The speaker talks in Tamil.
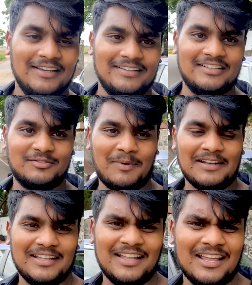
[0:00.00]
இந்த
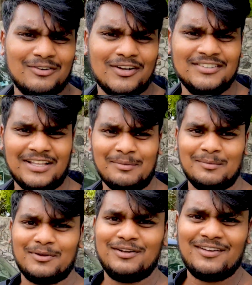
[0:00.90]
ஸ்பாட்டில் தான் நாங்கள் உட்காந்து சாப்பிட
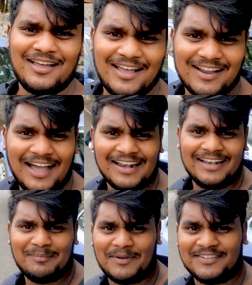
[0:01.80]
போகிறோம் அங்கே
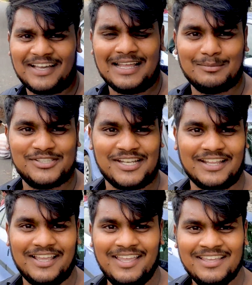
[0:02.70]
ஆல்ரெடி பசங்க
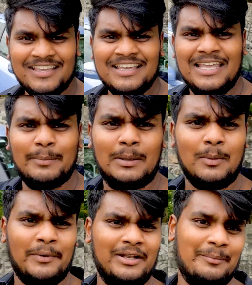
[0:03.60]
ஆரம்பிச்சிட்டானுங்க இப்போ நம்ம
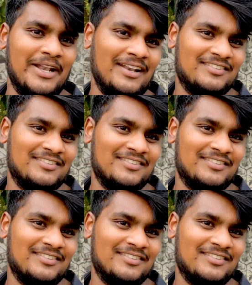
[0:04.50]
போயிட்டு பிரியாணி